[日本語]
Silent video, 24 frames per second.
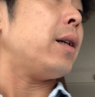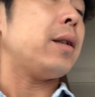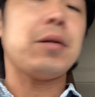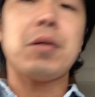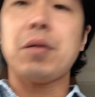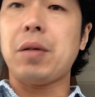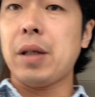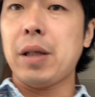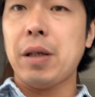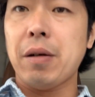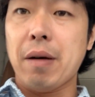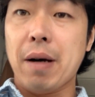
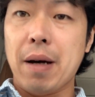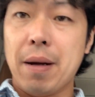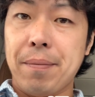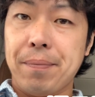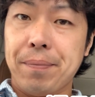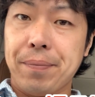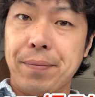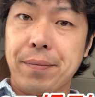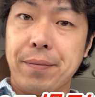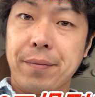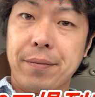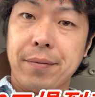れでは、
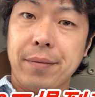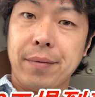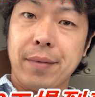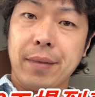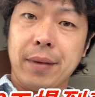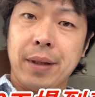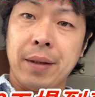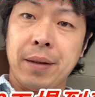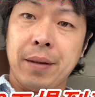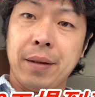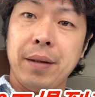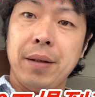
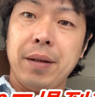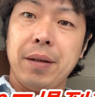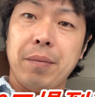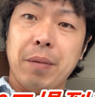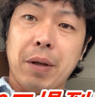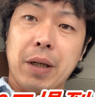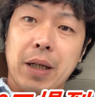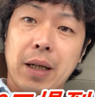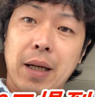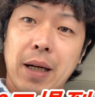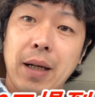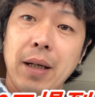うん、今
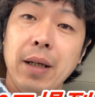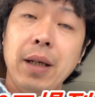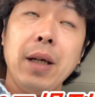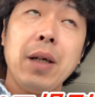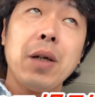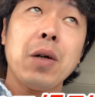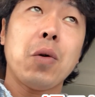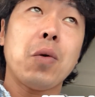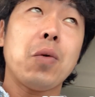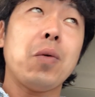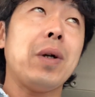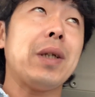から、
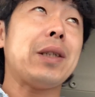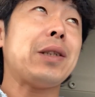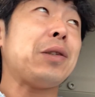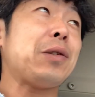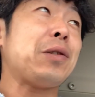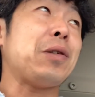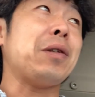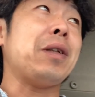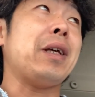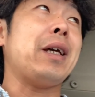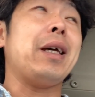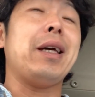ここはちょっ
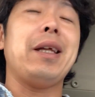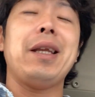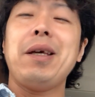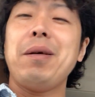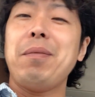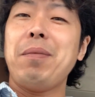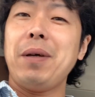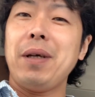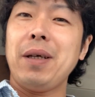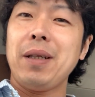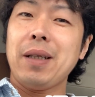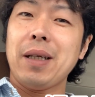とね、
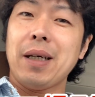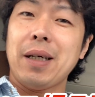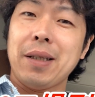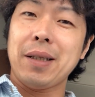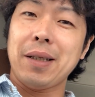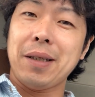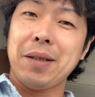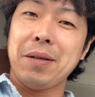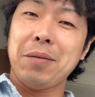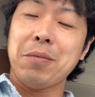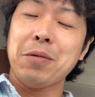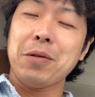エレベーターで
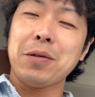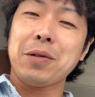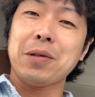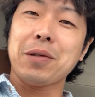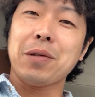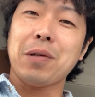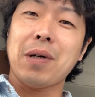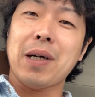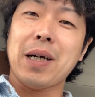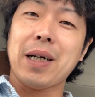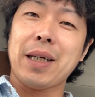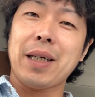荷物
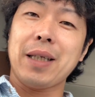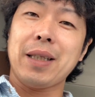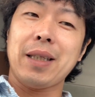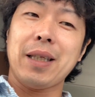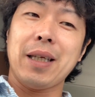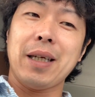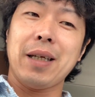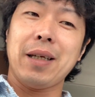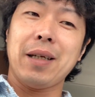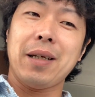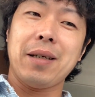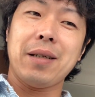を上げ
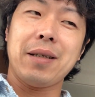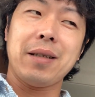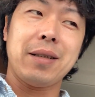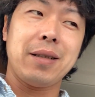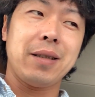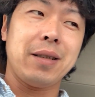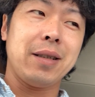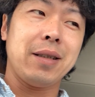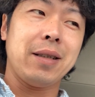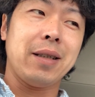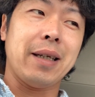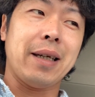て、
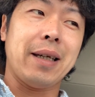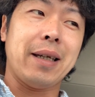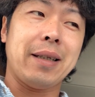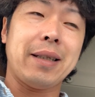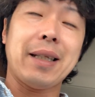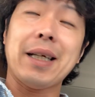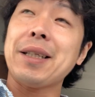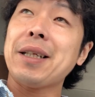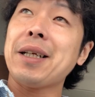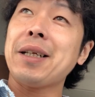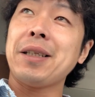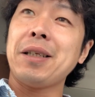えー、
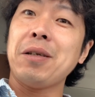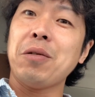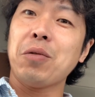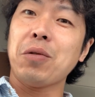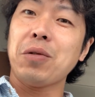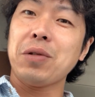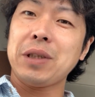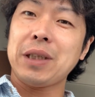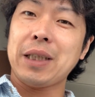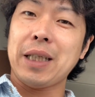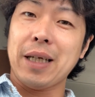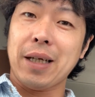棚に下ろ
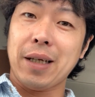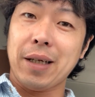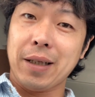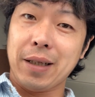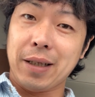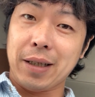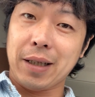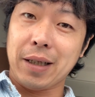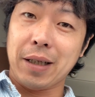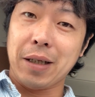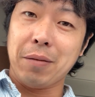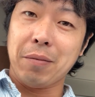してやらな
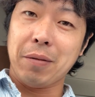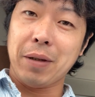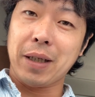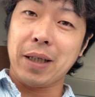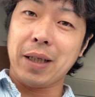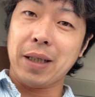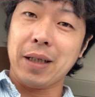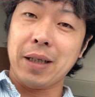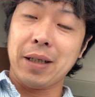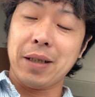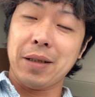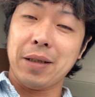ければいけ
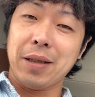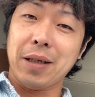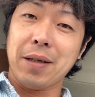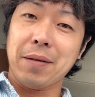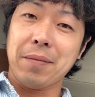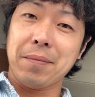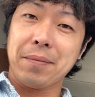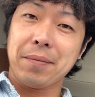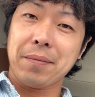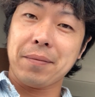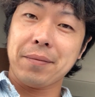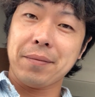ないんで、
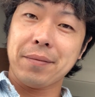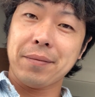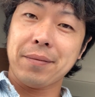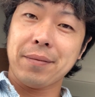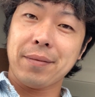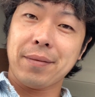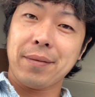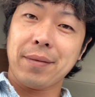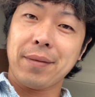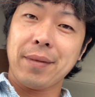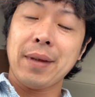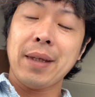
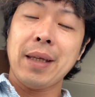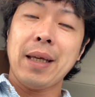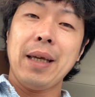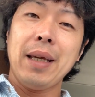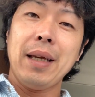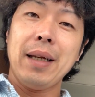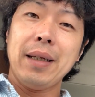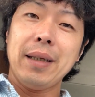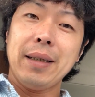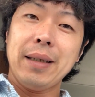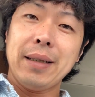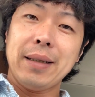
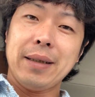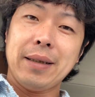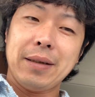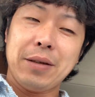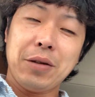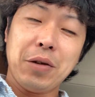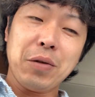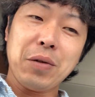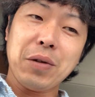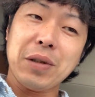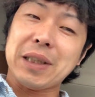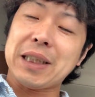
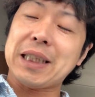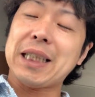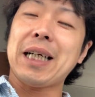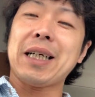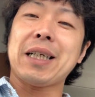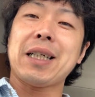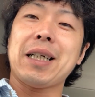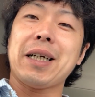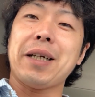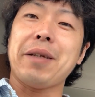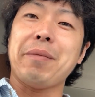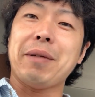ちょっと時間
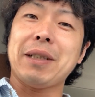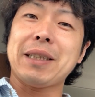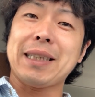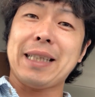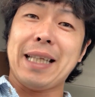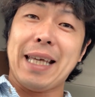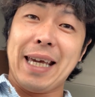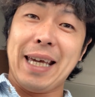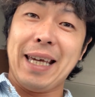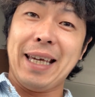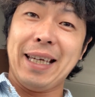かかりますね。